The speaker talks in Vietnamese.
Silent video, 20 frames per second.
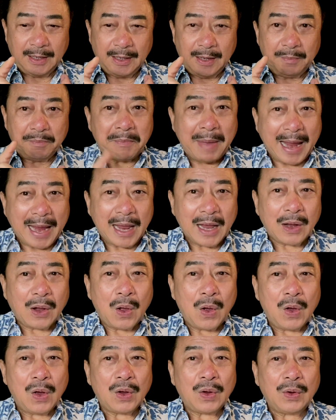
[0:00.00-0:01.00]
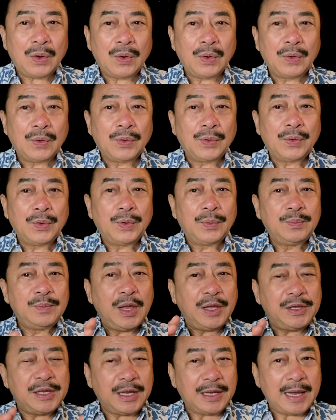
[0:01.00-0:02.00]
mẹ con
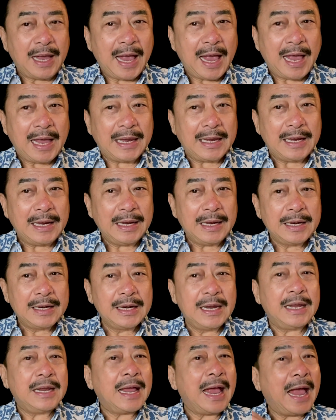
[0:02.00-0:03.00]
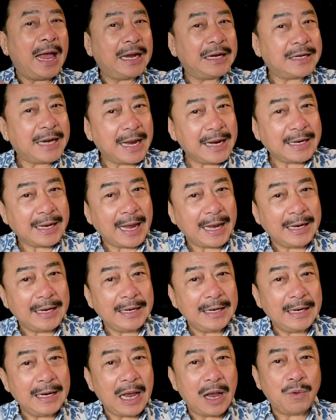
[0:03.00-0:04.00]
với dì hai đi hái trái cây
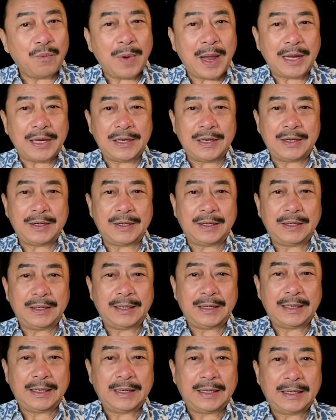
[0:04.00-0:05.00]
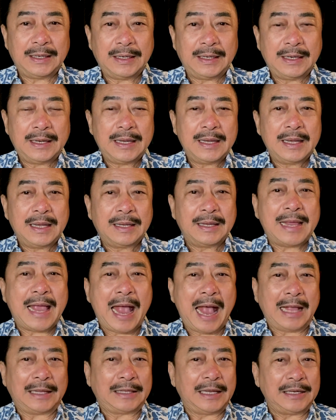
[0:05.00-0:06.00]
ở ngoài vườn
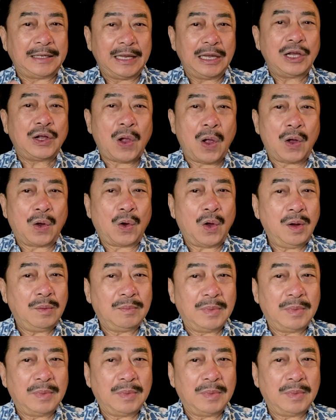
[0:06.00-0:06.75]
nhà thì chỉ còn con